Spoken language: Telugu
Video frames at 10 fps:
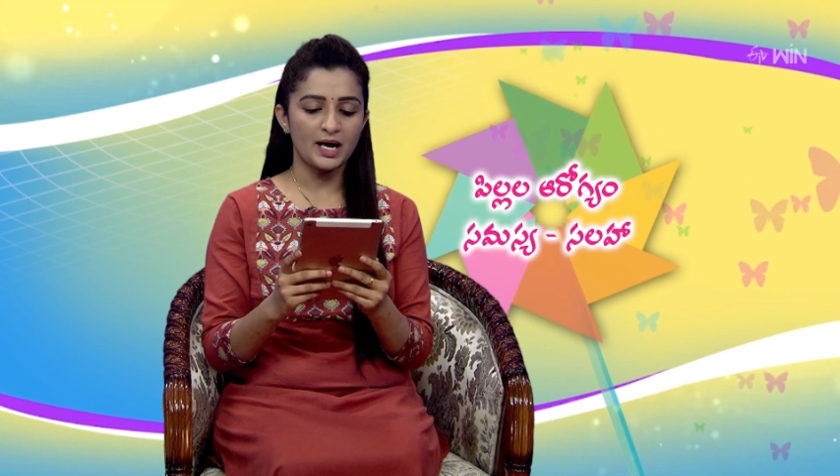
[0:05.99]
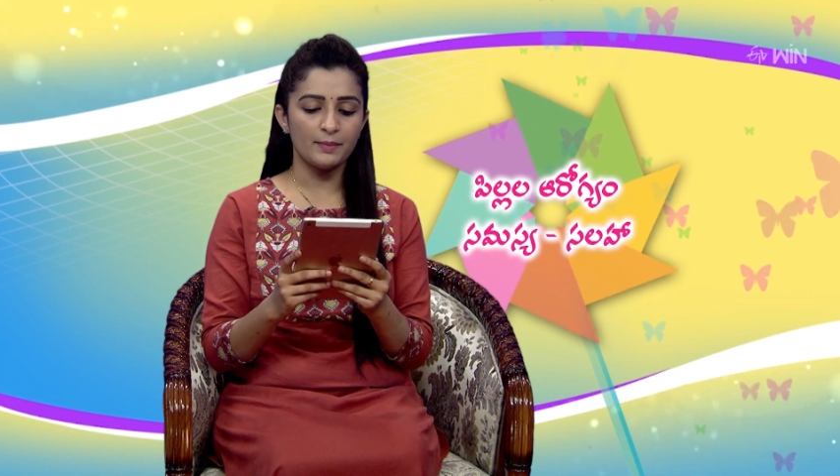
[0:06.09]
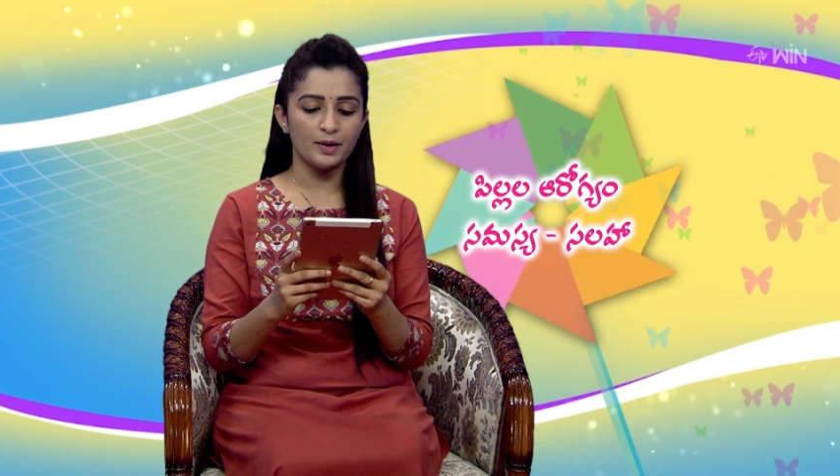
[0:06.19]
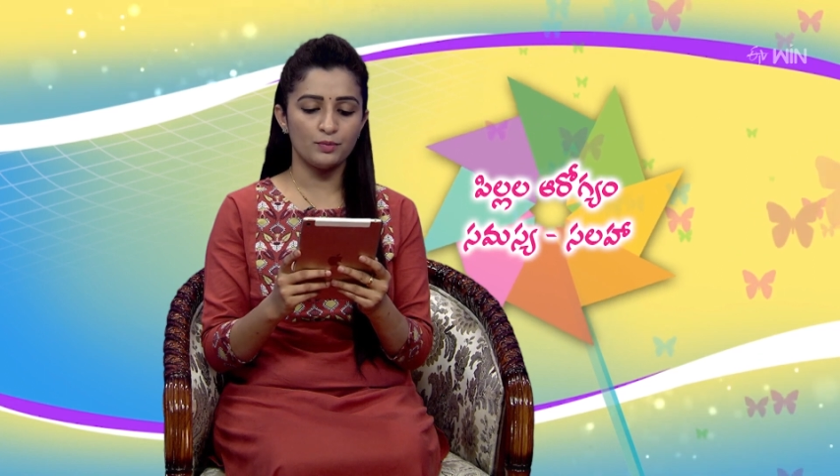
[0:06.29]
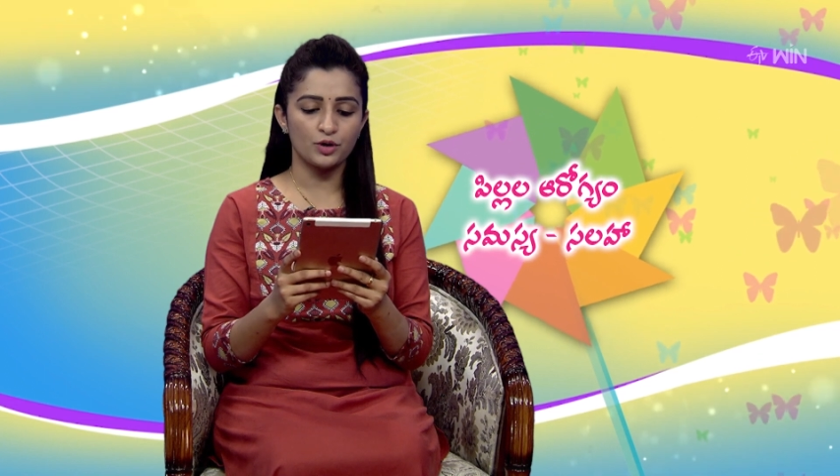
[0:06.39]

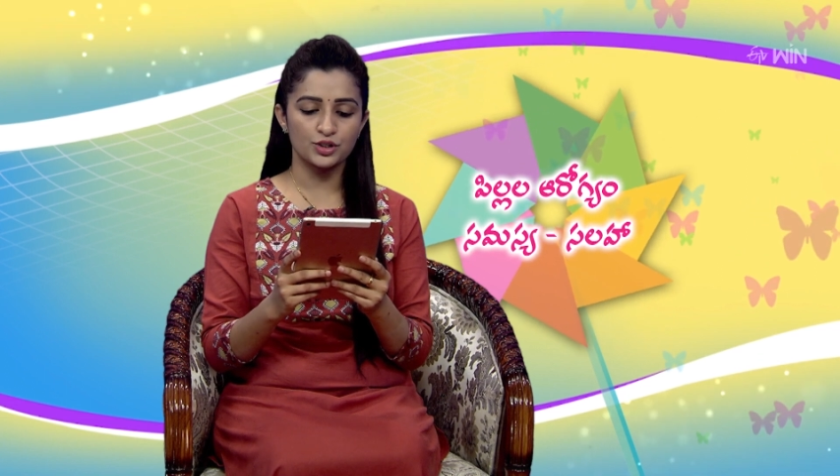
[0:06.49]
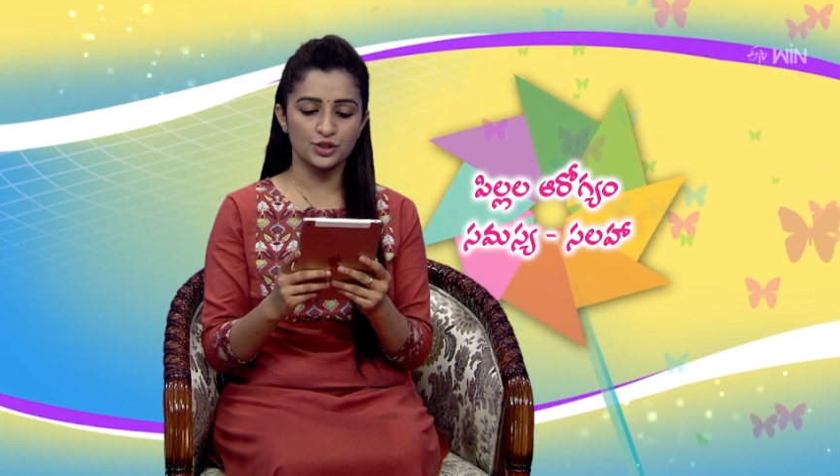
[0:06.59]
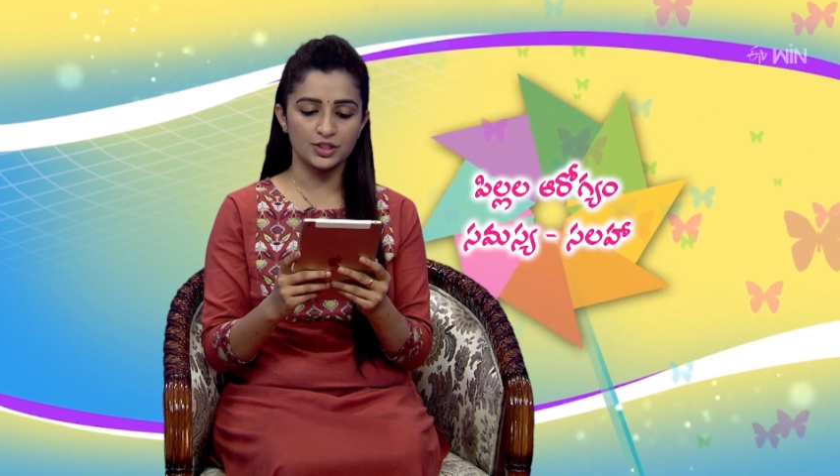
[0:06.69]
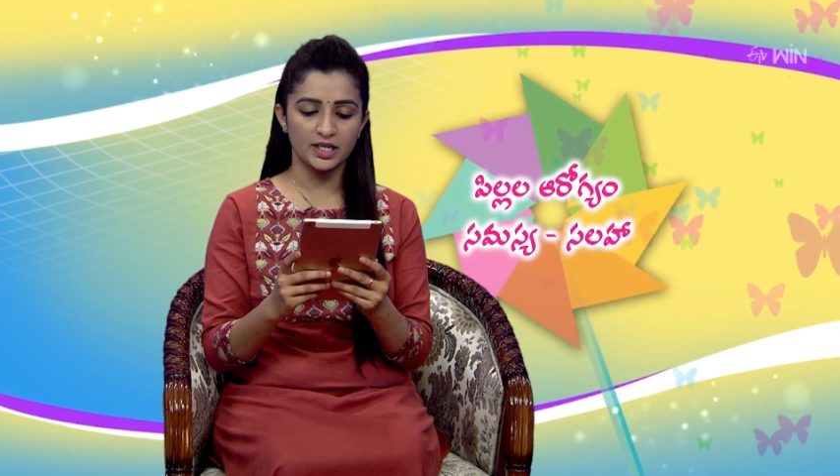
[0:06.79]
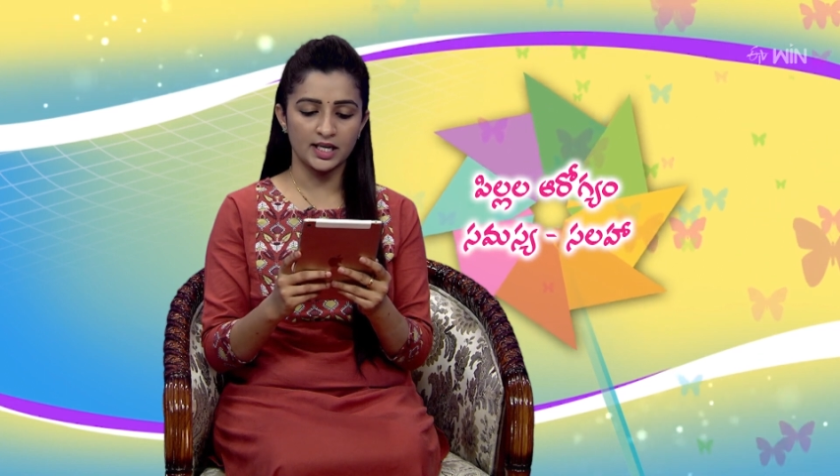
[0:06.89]
పాప
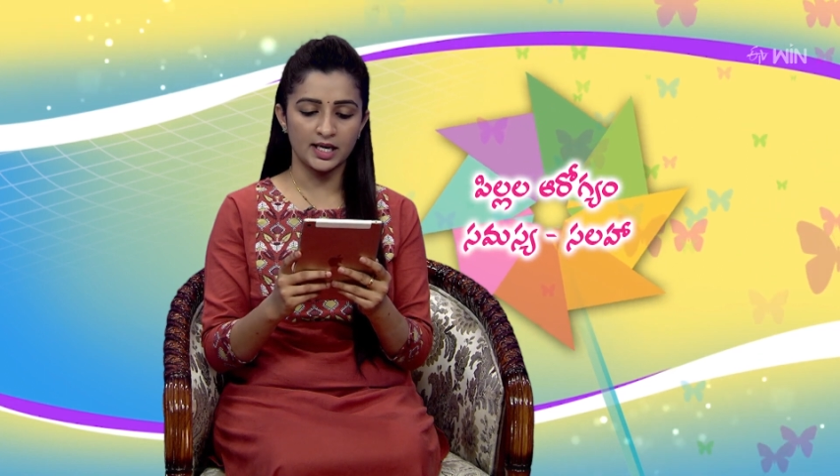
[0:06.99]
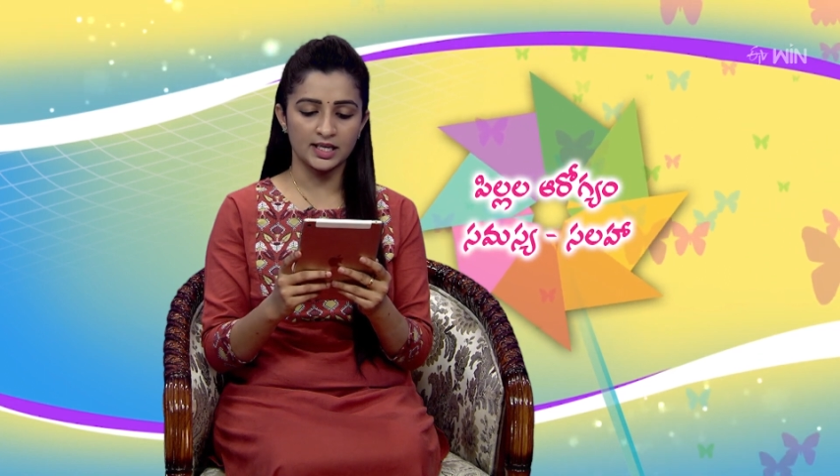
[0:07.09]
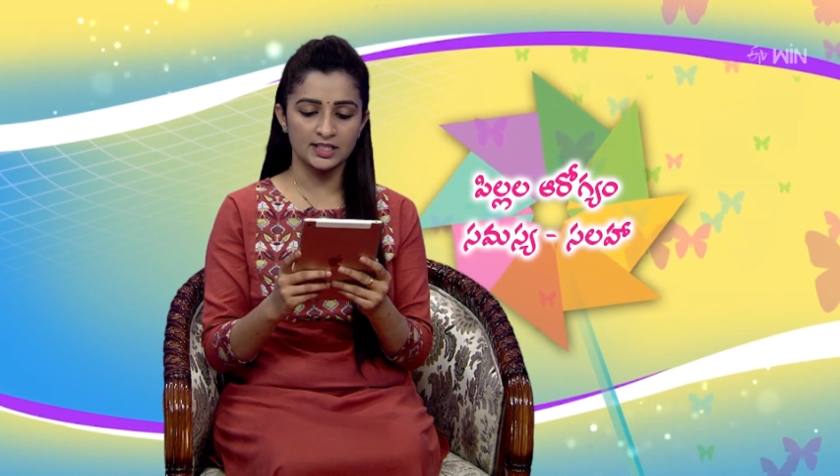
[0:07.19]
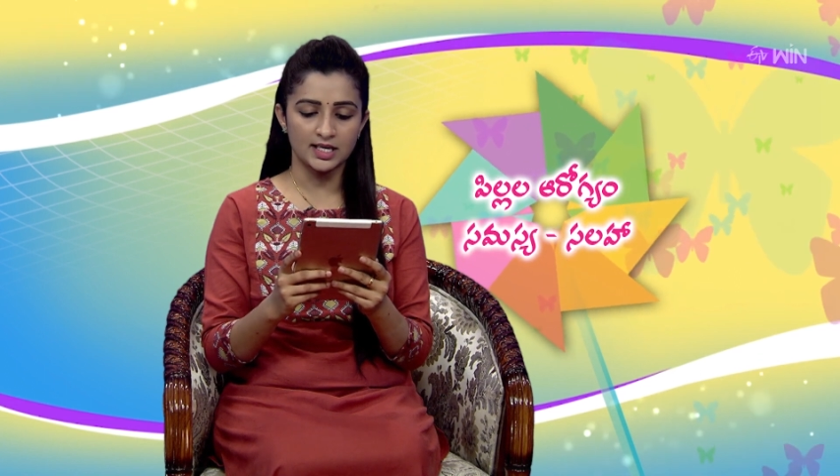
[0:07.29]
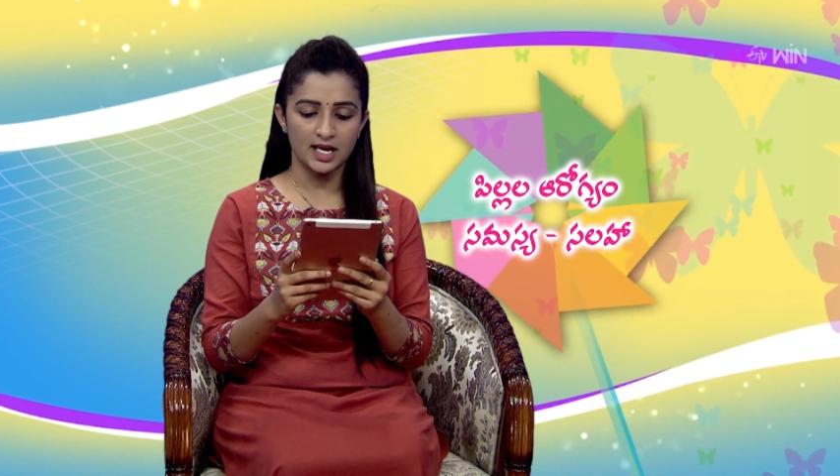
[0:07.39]
భోజనం చేయడానికి